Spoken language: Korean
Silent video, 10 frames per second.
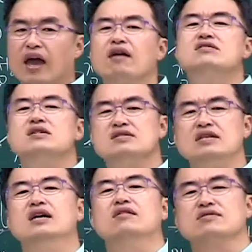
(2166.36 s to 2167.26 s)
해결책을
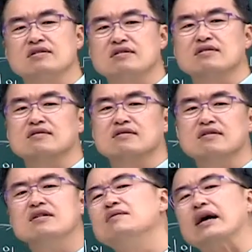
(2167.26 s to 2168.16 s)
제시하거든.
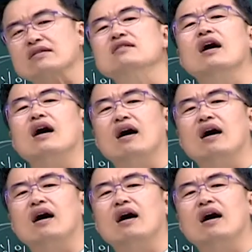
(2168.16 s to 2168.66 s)
이거 이러면 안 된다.